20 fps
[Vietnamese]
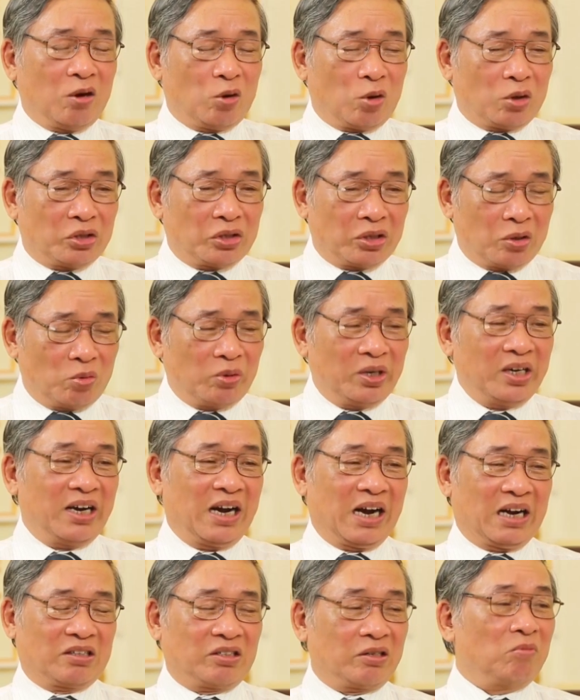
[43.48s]
còn sau khi
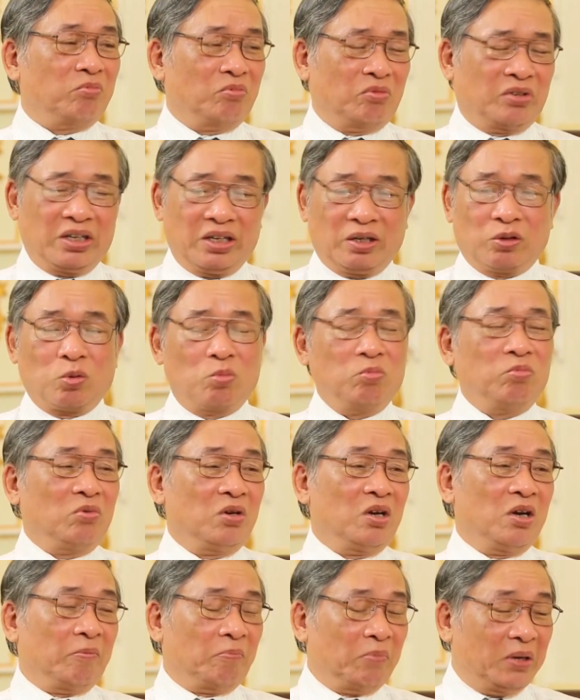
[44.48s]
đẻ xong thì cũng
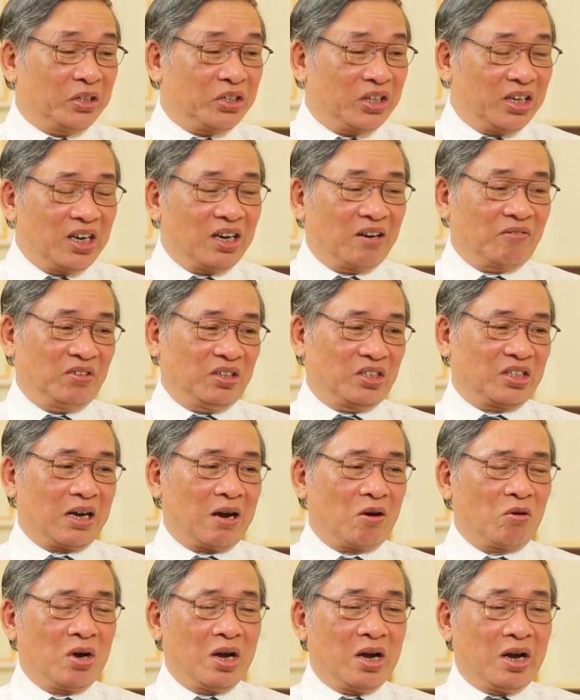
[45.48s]
bị trĩ là vì sao
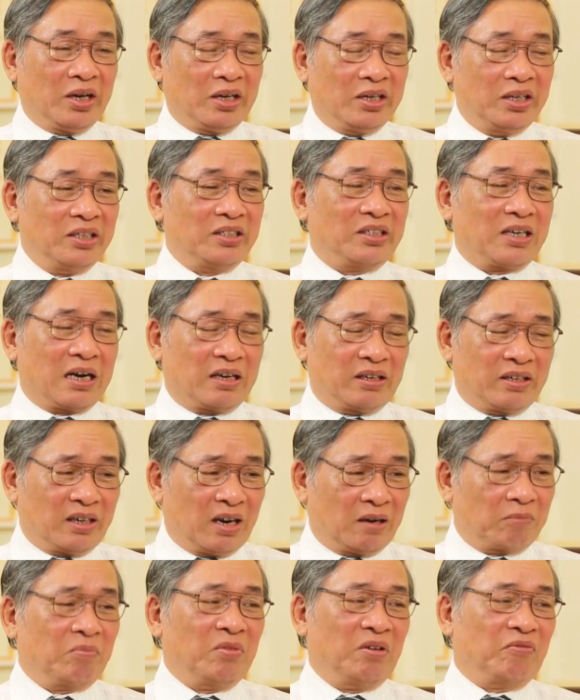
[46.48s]
khi dặn
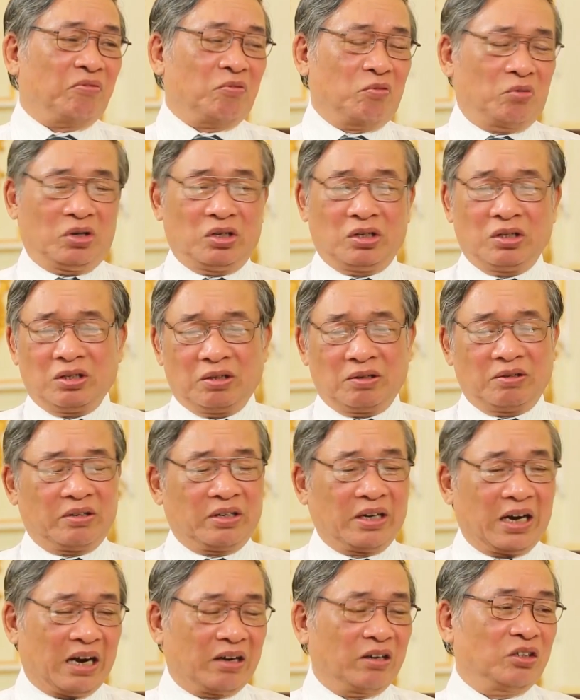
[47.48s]
đặc biệt phụ nữ
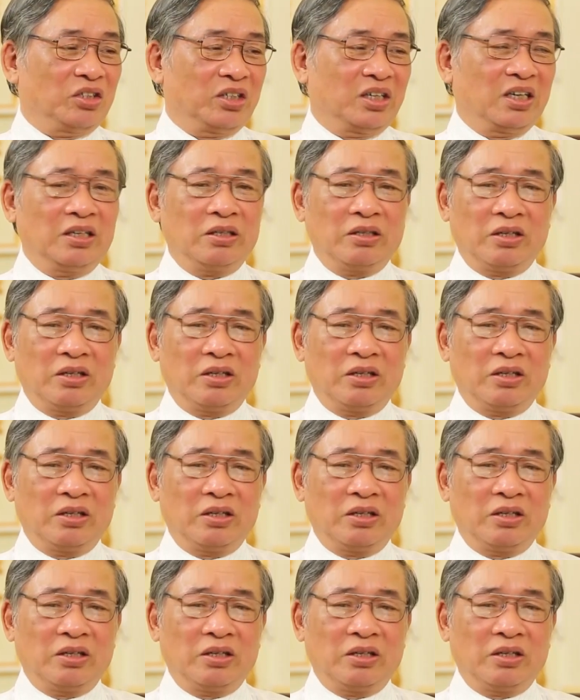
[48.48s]
đẻ đường dưới